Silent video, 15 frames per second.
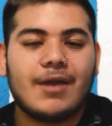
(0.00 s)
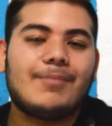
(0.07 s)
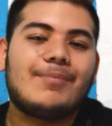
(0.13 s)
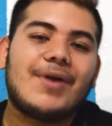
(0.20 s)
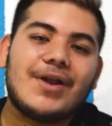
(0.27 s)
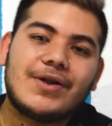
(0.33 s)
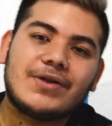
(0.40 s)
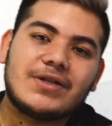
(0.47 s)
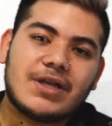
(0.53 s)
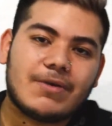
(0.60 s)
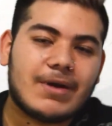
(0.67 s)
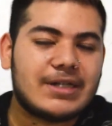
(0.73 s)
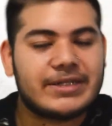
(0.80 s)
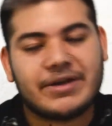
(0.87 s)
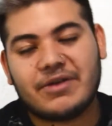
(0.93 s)
Pero
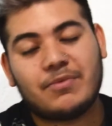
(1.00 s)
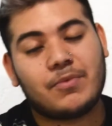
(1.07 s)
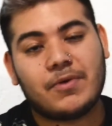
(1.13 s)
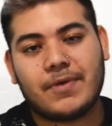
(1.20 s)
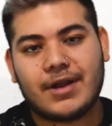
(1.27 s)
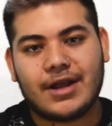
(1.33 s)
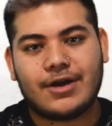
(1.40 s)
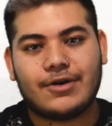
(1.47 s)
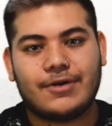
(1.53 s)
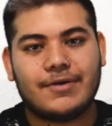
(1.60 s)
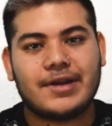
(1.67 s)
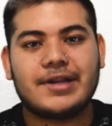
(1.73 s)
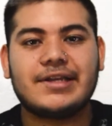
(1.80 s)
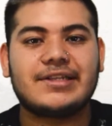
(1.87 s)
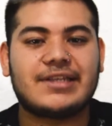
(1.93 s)
igual se ven muy bien en
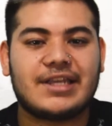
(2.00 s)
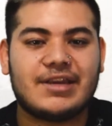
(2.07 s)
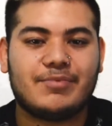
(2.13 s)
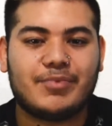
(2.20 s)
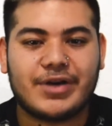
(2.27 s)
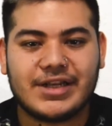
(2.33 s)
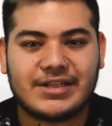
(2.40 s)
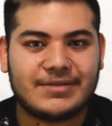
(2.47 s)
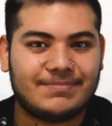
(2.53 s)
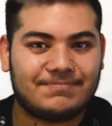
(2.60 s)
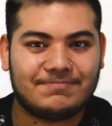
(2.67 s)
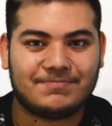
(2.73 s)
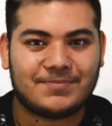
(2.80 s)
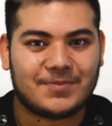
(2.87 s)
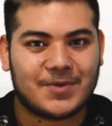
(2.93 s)
jóvenes y pues
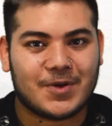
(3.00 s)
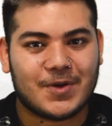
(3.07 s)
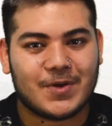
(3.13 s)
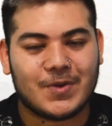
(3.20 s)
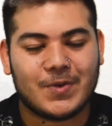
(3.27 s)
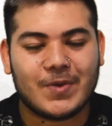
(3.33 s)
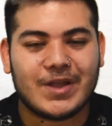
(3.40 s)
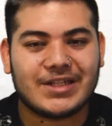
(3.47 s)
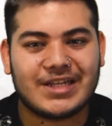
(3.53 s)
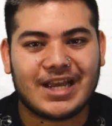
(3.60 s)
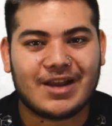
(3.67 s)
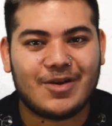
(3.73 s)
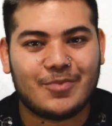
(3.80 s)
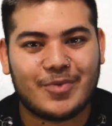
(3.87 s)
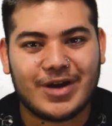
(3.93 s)
no dudes en
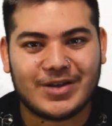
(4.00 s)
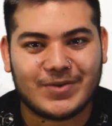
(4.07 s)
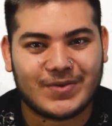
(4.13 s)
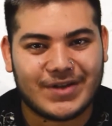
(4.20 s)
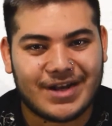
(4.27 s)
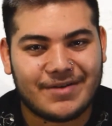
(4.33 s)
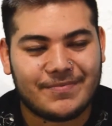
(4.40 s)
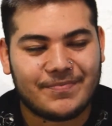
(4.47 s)
que lo puedas usar.